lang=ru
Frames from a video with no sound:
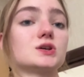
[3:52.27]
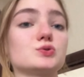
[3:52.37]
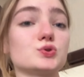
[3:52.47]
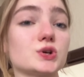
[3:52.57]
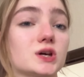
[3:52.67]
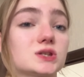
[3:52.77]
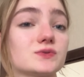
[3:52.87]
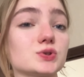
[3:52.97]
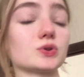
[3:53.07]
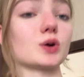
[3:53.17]
ощущается
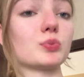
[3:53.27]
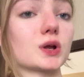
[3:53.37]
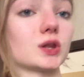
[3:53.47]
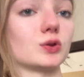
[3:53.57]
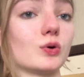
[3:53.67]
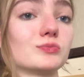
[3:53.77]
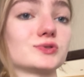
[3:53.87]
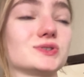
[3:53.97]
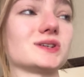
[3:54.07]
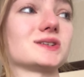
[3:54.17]
все так по-родному
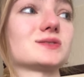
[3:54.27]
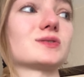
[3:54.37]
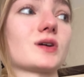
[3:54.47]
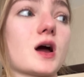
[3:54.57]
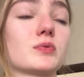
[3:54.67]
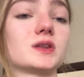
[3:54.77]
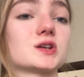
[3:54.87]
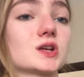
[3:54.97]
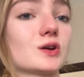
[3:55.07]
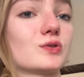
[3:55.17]
здесь. Как бы
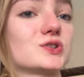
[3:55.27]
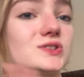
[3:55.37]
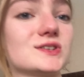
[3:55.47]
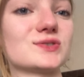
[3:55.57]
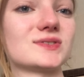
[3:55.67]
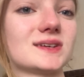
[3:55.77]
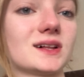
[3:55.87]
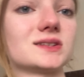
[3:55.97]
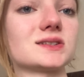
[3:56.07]
даже не хочется ничего делать.